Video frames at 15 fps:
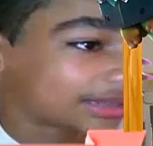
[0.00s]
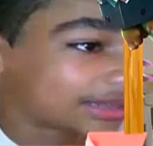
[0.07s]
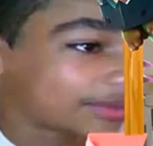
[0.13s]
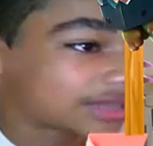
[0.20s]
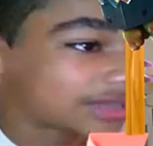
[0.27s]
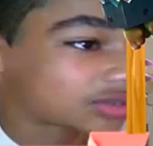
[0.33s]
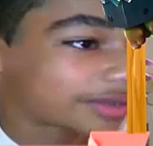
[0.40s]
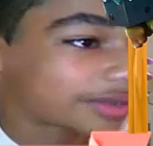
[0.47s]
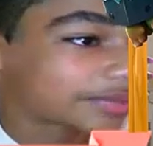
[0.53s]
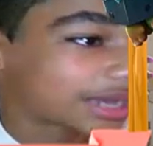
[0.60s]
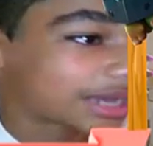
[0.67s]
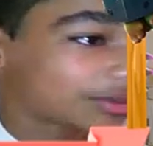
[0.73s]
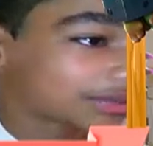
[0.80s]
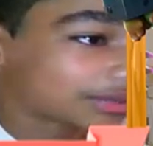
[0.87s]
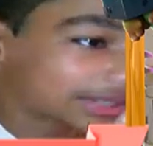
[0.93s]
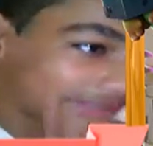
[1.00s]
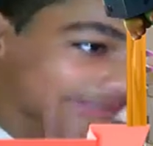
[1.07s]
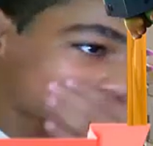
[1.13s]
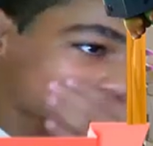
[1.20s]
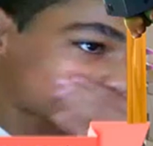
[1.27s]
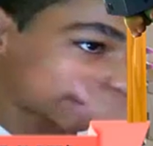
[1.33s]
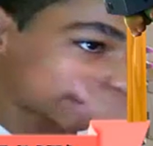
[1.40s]
não é só a minha conta que
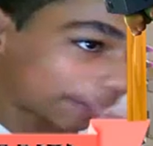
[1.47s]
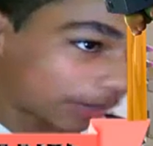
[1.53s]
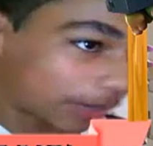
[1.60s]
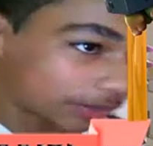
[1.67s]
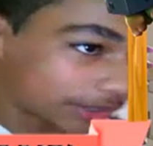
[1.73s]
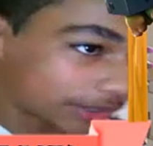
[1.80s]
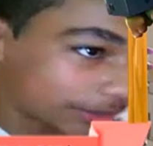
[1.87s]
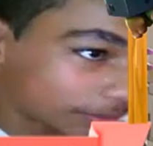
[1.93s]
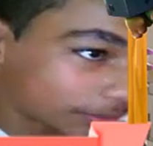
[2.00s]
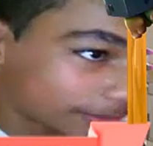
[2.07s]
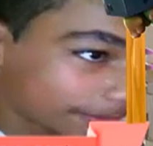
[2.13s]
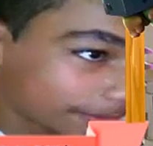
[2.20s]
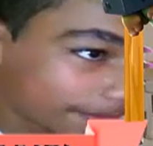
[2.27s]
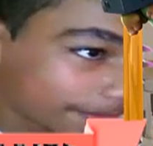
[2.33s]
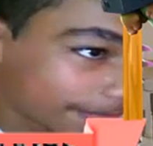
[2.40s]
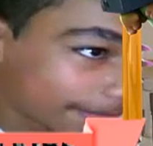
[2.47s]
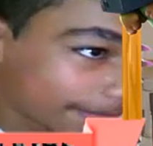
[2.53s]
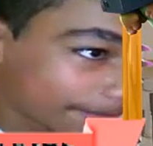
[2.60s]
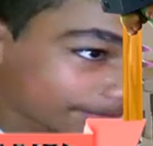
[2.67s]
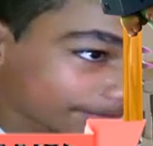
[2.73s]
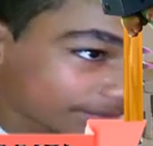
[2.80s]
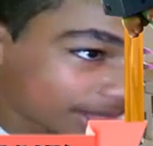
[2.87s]
tem esses baúzinhos.
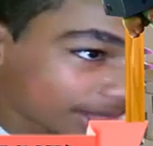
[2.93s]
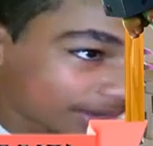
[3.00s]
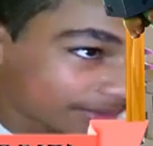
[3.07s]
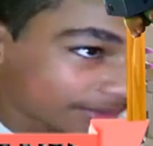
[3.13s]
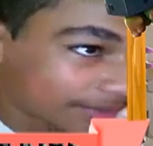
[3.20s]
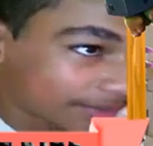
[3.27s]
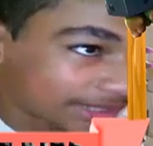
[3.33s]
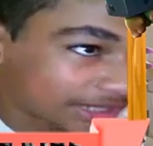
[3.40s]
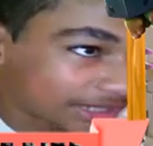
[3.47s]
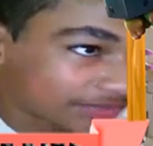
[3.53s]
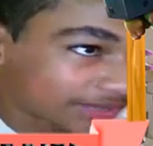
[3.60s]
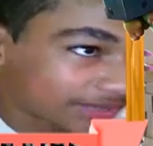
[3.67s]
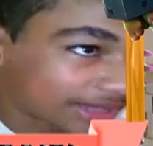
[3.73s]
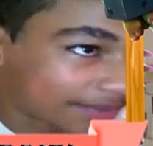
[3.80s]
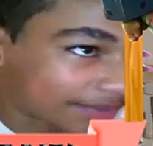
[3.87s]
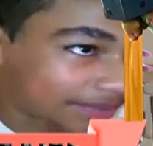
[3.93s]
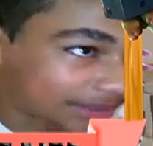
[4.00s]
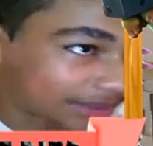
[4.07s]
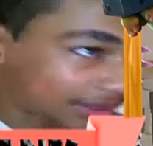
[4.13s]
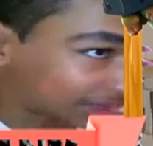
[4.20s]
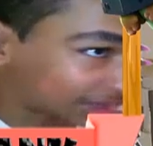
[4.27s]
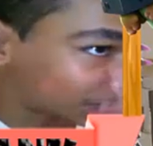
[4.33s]
Mas a gente vai estar tá
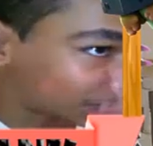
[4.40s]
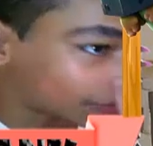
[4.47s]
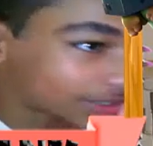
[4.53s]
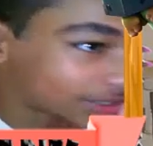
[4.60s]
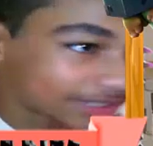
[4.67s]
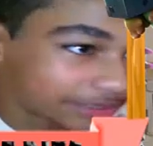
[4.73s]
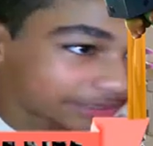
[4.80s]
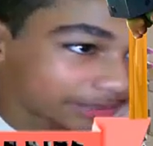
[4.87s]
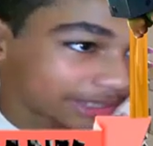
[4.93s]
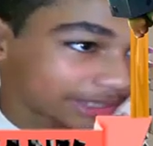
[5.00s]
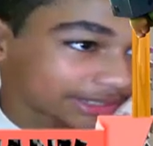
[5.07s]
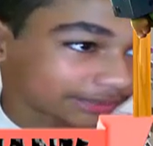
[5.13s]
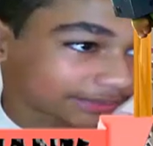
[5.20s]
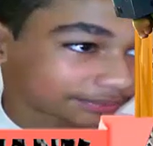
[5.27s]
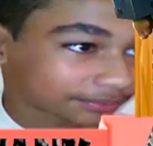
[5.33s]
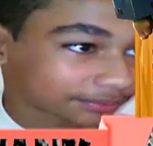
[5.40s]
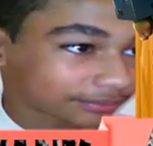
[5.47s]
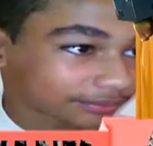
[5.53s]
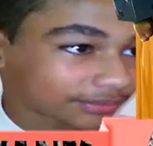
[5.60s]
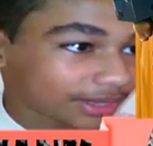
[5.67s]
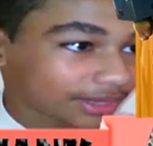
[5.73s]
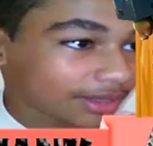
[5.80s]
abrindo aqui com vocês, beleza?
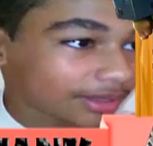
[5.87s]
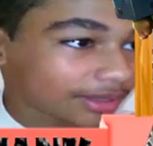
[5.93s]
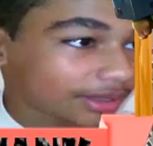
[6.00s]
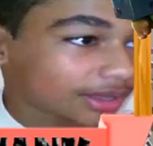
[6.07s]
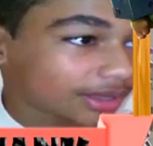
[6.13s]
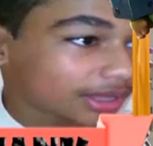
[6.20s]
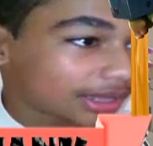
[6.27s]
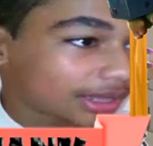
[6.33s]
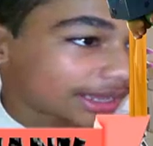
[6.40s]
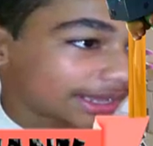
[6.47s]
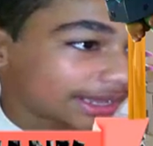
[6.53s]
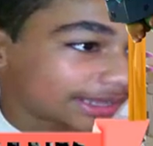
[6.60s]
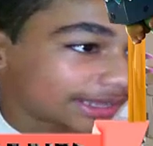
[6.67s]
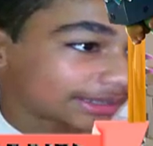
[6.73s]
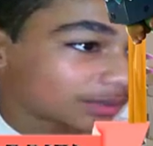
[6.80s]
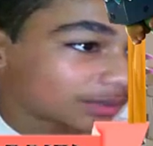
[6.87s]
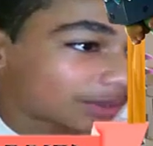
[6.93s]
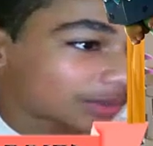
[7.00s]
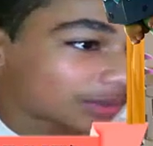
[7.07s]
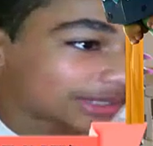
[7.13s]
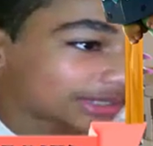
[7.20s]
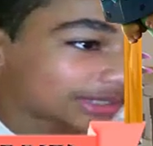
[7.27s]
É, tem o
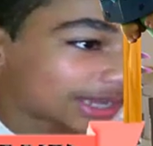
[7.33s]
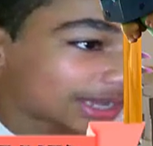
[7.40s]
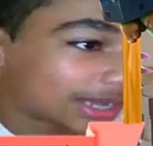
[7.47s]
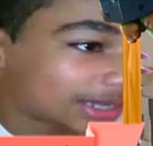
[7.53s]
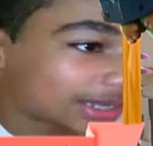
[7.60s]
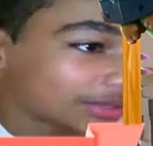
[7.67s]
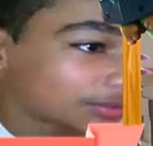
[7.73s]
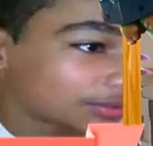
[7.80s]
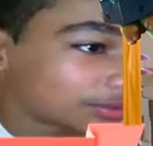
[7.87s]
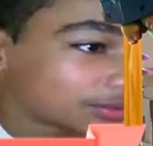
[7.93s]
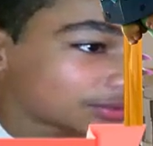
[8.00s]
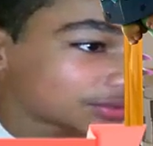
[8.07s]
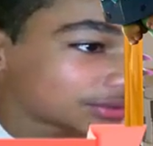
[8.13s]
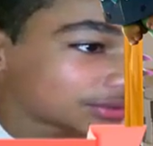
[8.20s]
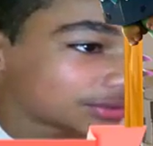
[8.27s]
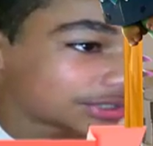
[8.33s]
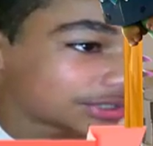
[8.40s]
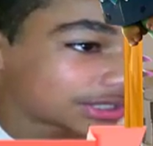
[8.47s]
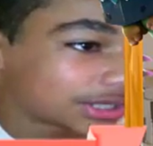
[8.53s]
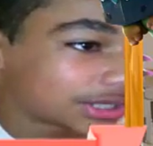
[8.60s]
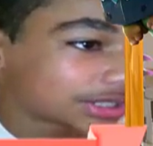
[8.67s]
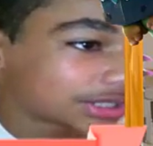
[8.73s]
baú lendário, o
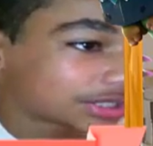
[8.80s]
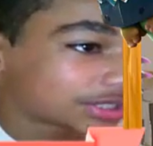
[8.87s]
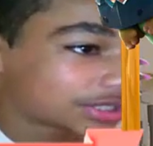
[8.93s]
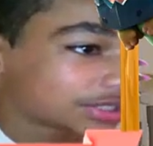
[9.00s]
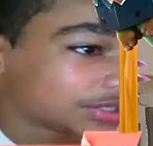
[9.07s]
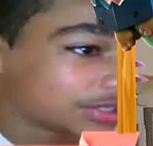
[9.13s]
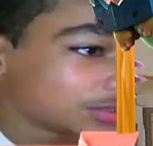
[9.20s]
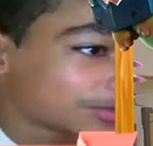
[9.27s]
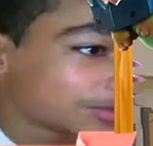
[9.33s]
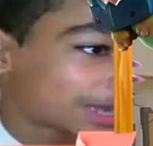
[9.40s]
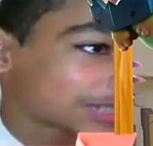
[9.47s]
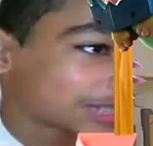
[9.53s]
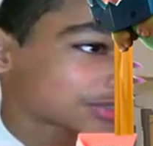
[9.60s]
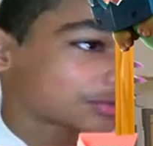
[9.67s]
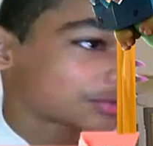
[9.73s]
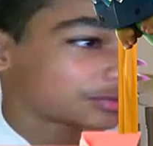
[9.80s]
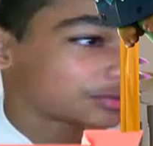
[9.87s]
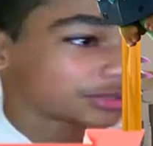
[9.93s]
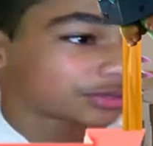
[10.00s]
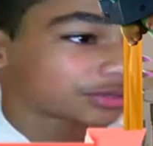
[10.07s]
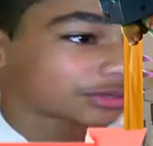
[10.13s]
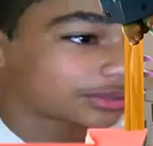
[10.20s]
gigante e o mágico. O
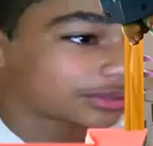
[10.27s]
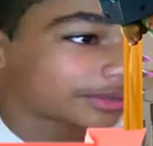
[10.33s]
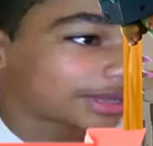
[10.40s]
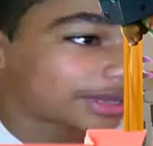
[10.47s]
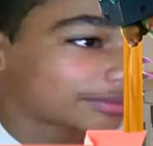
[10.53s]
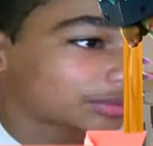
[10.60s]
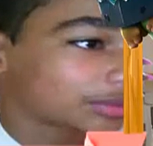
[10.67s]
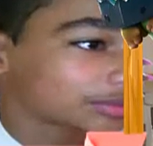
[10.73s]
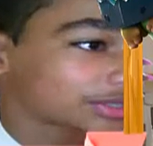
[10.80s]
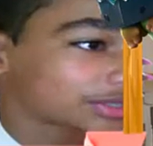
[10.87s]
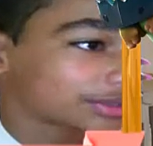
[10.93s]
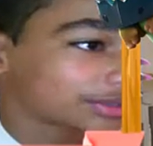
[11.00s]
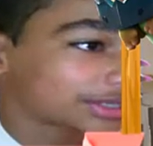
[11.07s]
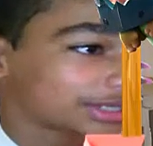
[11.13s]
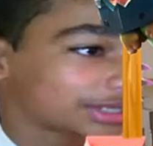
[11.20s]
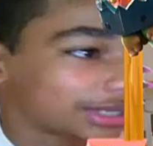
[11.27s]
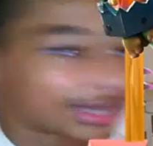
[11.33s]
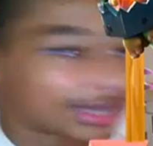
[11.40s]
único que não é bonzinho aqui